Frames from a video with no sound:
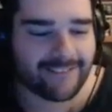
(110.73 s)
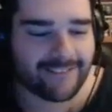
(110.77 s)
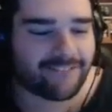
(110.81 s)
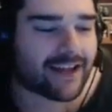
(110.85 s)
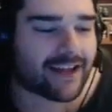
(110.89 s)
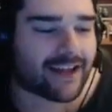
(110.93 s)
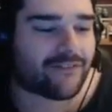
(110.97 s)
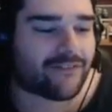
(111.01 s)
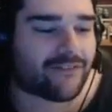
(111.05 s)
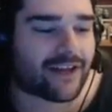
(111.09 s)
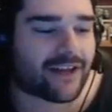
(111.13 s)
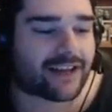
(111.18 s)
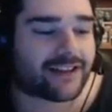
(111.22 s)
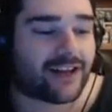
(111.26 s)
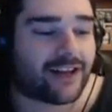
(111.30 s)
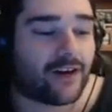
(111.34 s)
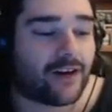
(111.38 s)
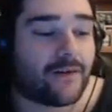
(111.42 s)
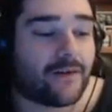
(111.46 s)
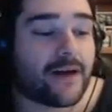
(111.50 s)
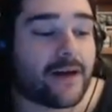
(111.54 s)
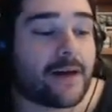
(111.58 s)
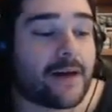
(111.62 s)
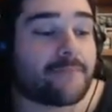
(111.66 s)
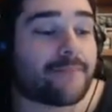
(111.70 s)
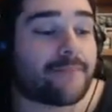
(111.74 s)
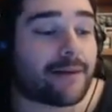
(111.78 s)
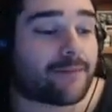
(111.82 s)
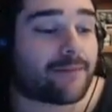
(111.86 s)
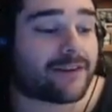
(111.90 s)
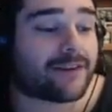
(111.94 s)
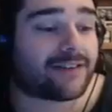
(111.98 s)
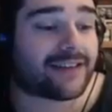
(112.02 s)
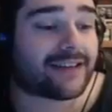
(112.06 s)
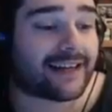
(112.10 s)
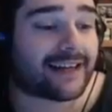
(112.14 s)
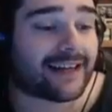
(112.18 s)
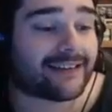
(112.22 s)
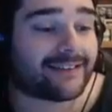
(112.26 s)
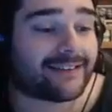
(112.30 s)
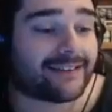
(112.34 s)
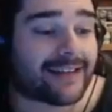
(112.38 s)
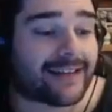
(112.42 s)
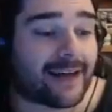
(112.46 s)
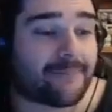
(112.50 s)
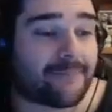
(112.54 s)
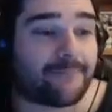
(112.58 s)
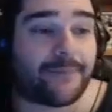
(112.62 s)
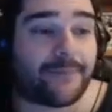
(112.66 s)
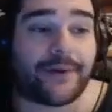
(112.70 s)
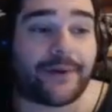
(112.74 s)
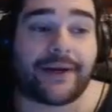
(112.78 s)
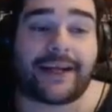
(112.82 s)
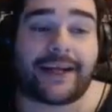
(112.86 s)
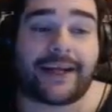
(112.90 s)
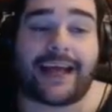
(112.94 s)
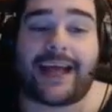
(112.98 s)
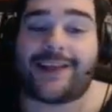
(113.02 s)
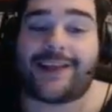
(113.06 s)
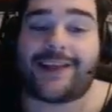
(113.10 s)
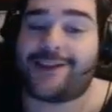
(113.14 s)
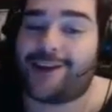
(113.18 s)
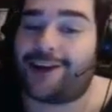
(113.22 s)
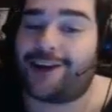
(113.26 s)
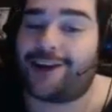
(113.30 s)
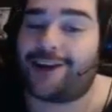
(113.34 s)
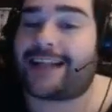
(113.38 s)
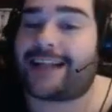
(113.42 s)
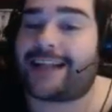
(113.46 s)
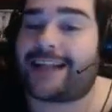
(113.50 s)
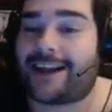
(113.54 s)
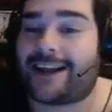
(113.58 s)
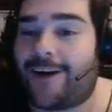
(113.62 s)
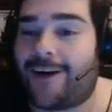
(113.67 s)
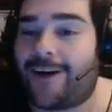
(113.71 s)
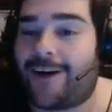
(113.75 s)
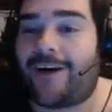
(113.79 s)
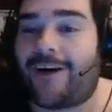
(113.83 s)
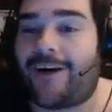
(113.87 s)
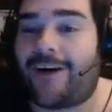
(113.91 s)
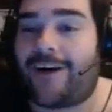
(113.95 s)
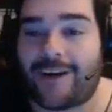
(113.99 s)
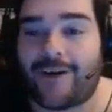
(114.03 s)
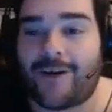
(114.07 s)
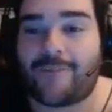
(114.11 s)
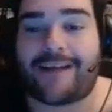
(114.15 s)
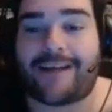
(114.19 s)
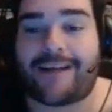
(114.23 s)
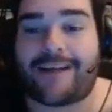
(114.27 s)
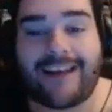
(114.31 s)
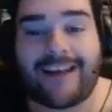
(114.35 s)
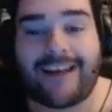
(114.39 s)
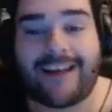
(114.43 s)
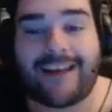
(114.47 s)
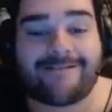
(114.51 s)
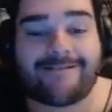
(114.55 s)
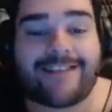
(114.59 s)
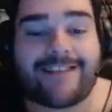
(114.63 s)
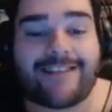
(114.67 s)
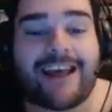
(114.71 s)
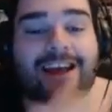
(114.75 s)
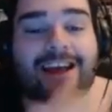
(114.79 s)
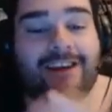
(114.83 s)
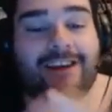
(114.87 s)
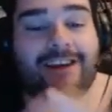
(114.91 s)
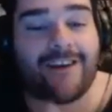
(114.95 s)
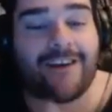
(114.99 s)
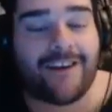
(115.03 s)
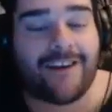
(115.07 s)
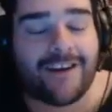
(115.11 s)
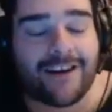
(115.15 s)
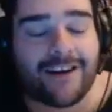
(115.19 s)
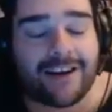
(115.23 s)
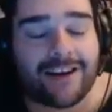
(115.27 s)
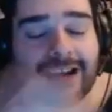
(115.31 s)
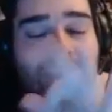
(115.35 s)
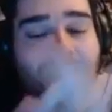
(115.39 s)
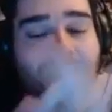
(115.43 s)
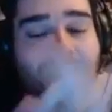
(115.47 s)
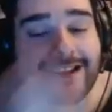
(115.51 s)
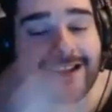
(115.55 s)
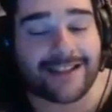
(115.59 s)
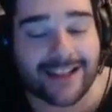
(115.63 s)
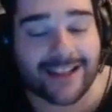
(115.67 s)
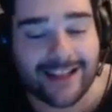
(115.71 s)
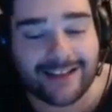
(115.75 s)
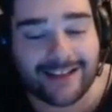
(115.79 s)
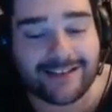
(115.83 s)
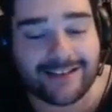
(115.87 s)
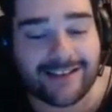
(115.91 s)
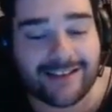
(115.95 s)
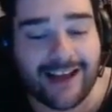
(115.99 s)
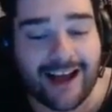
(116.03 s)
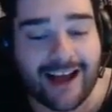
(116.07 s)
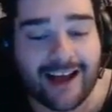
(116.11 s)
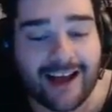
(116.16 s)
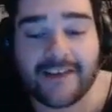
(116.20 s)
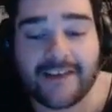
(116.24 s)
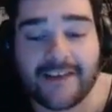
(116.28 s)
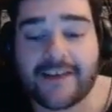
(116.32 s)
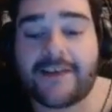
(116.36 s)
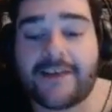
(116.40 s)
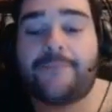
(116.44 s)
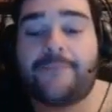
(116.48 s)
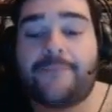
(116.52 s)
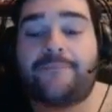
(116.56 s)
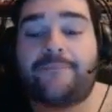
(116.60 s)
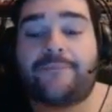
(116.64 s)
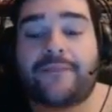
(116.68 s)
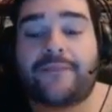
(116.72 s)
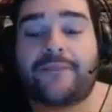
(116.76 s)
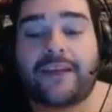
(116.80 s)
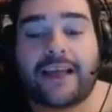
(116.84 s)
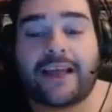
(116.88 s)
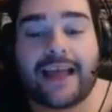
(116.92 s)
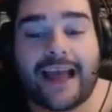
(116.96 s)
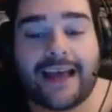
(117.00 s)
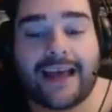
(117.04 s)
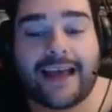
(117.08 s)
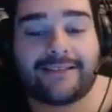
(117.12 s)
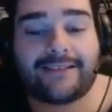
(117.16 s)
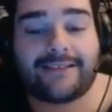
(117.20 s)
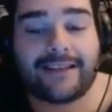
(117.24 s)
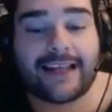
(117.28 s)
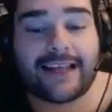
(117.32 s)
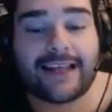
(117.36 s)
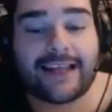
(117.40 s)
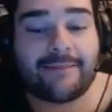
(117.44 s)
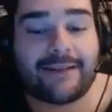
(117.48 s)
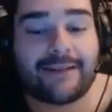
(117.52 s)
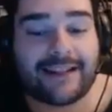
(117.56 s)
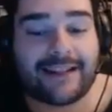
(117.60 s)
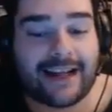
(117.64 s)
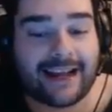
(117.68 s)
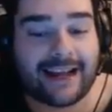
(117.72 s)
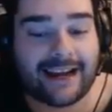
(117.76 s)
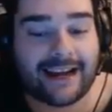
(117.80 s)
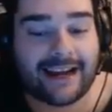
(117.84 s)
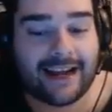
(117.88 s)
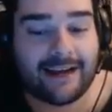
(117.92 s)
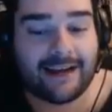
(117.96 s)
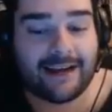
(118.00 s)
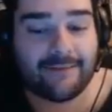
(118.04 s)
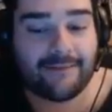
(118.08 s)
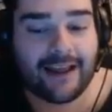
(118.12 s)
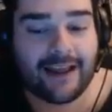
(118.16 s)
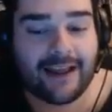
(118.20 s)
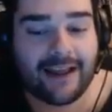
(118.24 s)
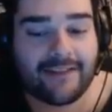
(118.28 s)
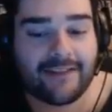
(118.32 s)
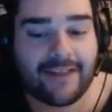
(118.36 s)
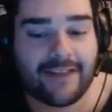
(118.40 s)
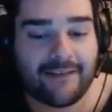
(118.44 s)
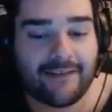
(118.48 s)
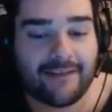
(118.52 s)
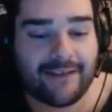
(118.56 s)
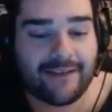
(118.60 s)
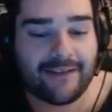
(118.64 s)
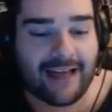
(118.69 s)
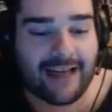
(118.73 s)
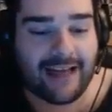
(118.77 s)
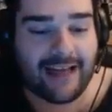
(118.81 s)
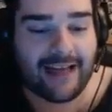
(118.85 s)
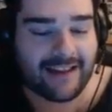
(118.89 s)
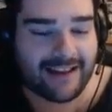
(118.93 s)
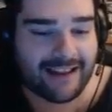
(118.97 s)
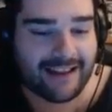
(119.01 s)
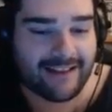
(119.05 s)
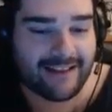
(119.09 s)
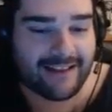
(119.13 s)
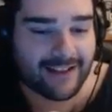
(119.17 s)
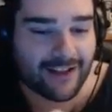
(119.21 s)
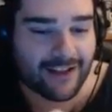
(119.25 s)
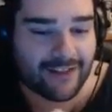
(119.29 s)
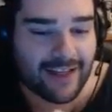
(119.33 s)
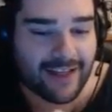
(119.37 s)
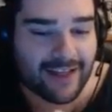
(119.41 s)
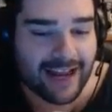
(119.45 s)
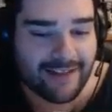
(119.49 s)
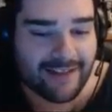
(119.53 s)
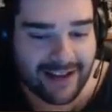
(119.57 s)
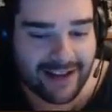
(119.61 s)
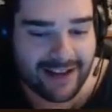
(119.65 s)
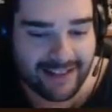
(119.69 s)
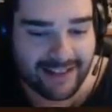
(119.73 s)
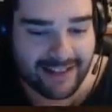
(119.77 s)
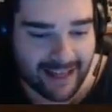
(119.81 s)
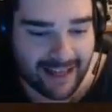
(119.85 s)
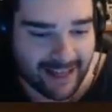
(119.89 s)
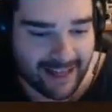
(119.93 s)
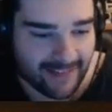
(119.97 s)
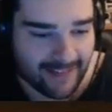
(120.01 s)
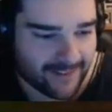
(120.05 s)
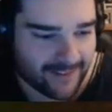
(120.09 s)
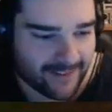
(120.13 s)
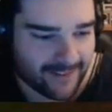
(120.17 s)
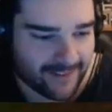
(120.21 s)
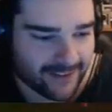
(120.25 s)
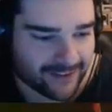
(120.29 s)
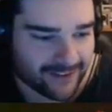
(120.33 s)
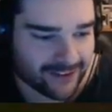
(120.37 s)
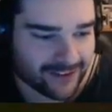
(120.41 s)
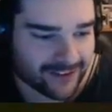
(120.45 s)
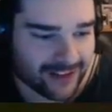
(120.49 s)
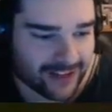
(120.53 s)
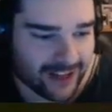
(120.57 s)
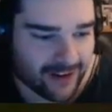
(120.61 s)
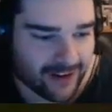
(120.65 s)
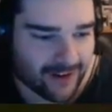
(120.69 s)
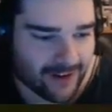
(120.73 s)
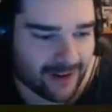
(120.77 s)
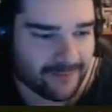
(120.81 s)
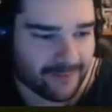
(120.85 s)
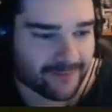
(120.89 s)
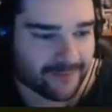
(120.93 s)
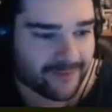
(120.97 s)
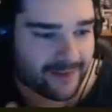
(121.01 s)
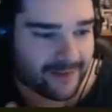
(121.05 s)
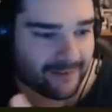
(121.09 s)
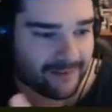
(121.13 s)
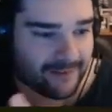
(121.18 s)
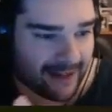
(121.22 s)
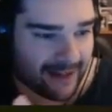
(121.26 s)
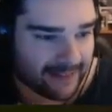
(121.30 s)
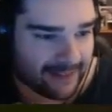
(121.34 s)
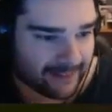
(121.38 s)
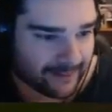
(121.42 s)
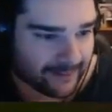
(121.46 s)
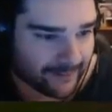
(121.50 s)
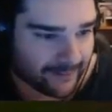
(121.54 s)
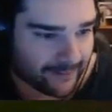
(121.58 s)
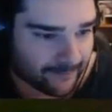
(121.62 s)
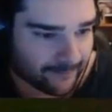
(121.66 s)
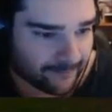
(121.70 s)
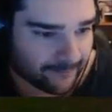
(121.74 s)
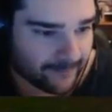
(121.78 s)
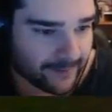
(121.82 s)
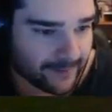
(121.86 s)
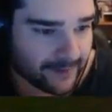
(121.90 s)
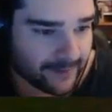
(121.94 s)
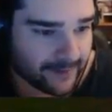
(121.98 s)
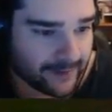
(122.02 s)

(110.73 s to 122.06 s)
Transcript: Perfecto, vámonos a casa porque yo tengo algo pendiente con Katisha. Y es invitarla, ¿vale? Celebridad, necesito celebridad, todo eso. Tengo activado.